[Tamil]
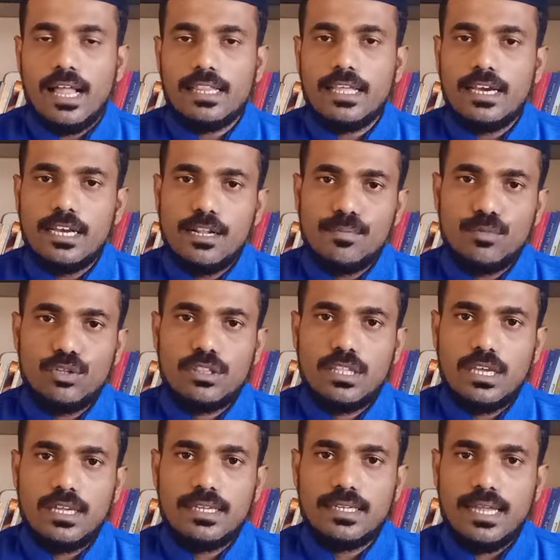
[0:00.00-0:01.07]
அந்த
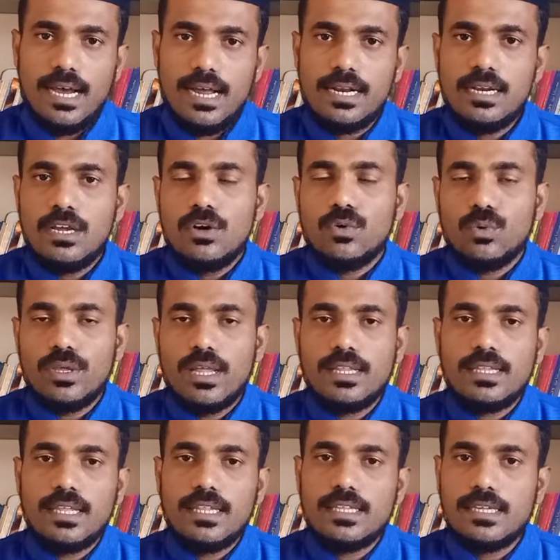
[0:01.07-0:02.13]
இல்முத்தீன் தான்
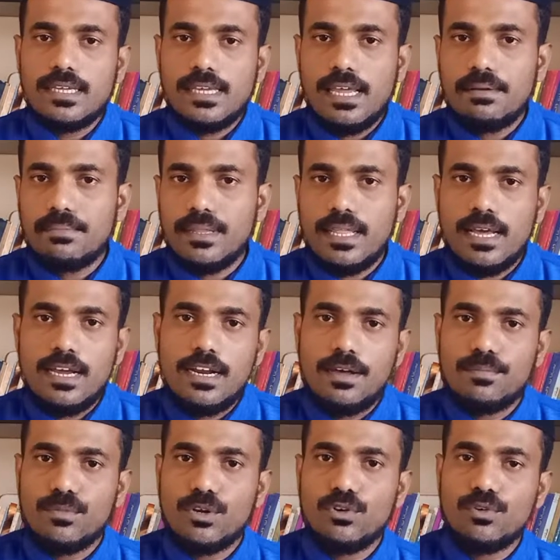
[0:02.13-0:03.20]
உயர்ந்தது என்பதாக
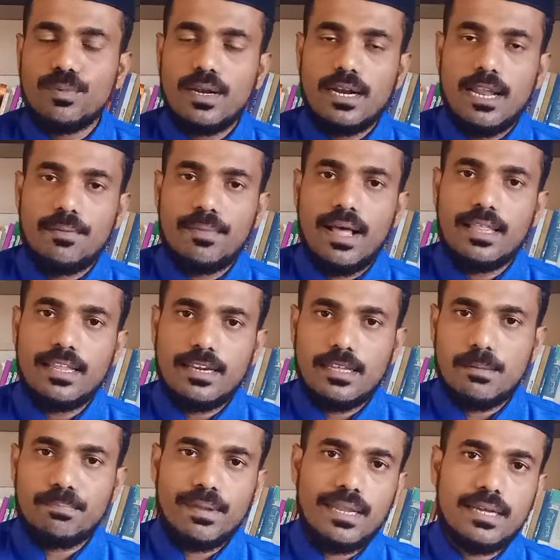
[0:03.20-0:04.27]
நாம் முடிவு பெறலாம்
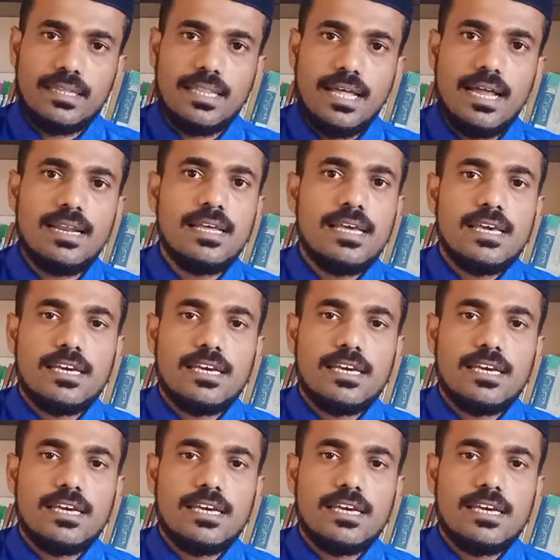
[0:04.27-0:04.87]
அதற்கு பிறகுதான்